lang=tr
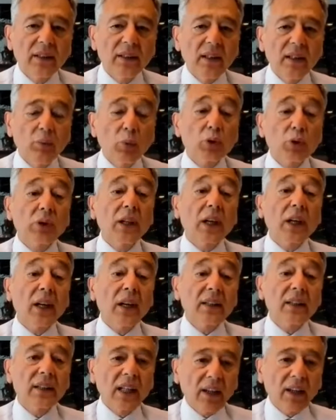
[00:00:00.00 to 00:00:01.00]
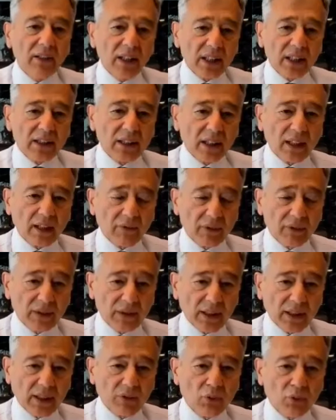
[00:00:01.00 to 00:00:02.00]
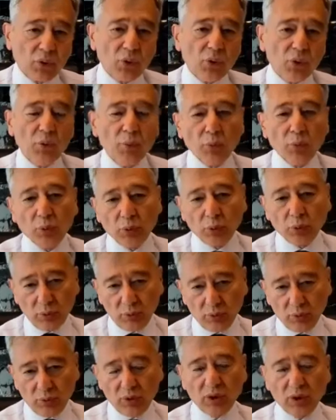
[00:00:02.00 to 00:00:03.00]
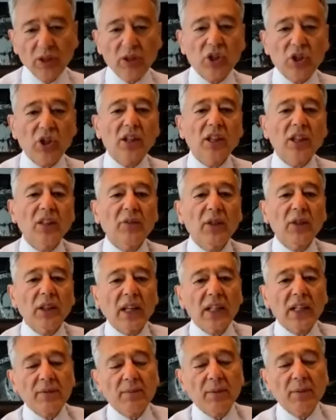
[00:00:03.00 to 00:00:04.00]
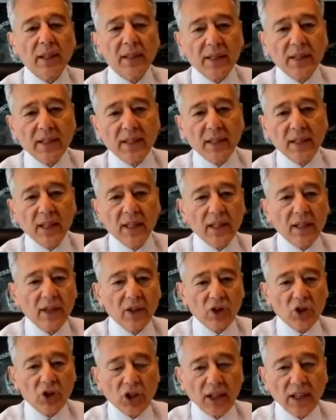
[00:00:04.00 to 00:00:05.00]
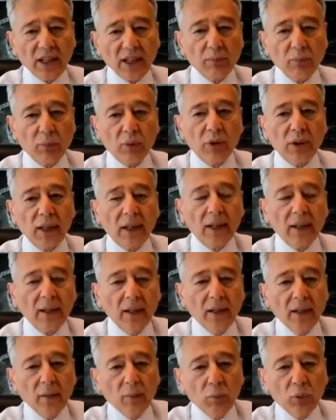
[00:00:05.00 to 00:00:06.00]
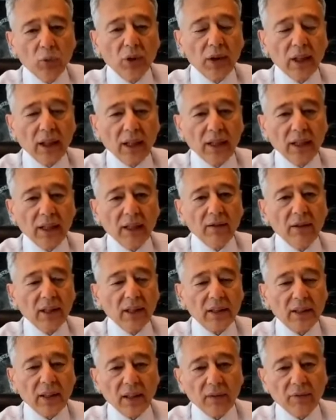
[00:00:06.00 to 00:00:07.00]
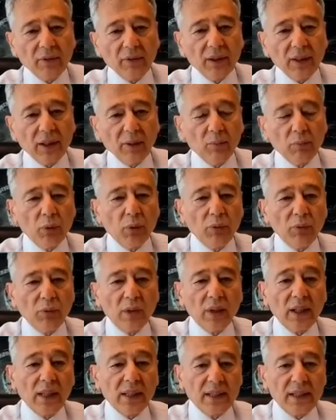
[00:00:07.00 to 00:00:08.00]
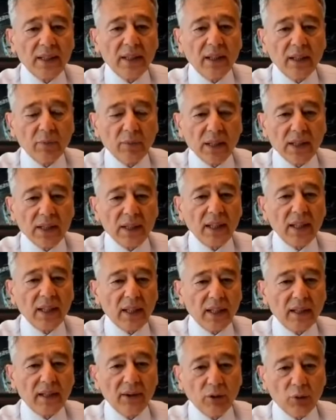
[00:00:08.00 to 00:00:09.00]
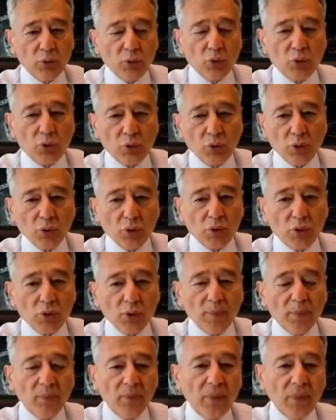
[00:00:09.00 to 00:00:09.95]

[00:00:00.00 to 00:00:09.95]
e, mutlaka devlet tarafından çünkü bu e, ciddi finansman isteyen işler bunlar mutlaka devlet tarafından bunun finanse edilmesi gerektiğini düşünüyoruz.